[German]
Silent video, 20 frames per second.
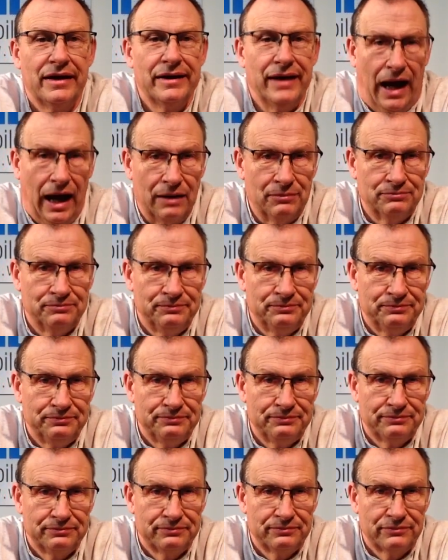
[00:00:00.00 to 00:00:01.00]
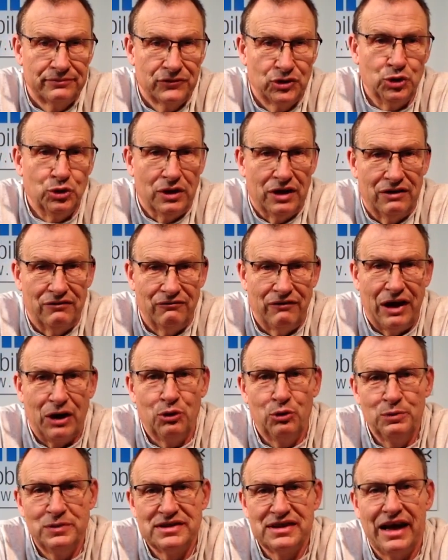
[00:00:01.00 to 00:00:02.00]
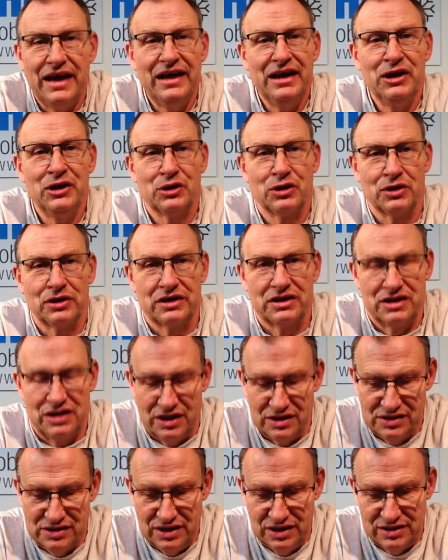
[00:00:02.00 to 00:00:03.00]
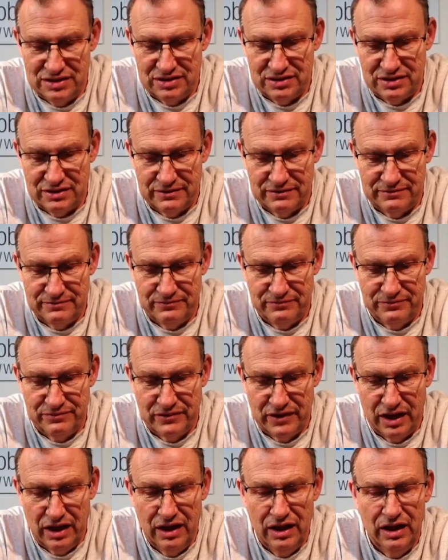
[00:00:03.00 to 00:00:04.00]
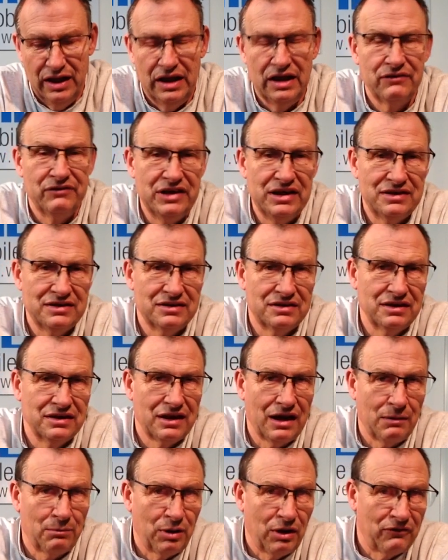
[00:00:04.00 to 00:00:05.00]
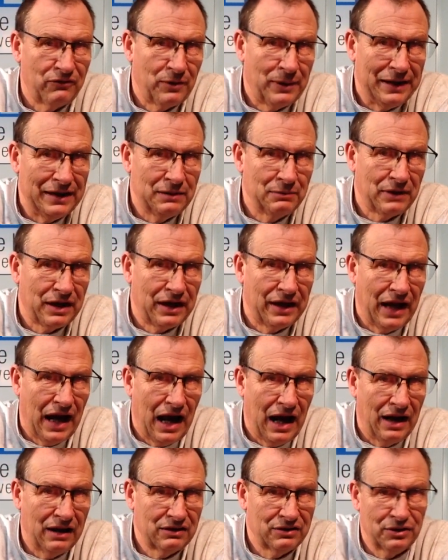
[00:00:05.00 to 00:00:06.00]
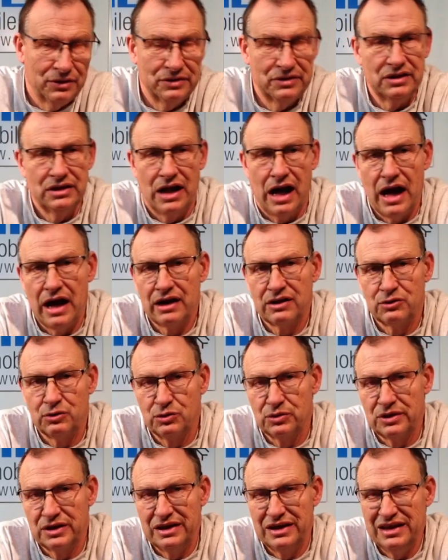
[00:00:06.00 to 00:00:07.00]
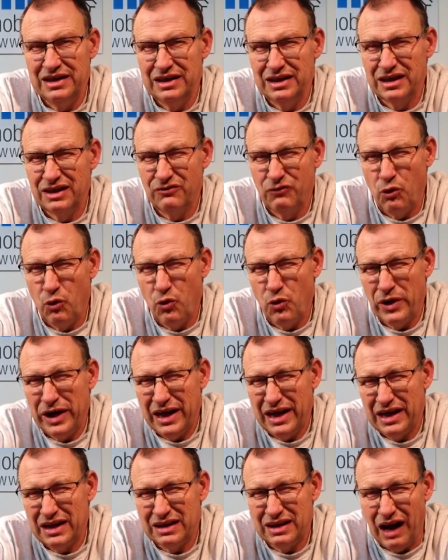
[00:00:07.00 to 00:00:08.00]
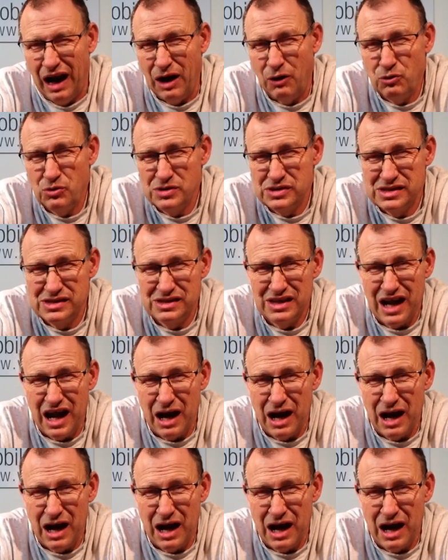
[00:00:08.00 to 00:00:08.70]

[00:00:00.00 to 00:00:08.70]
Ja, nur, warum zeige ich euch das jetzt? Ihr wisst, ich habe auf meinem Kanal, könnt ihr nachgucken, irgendwo gegen 1000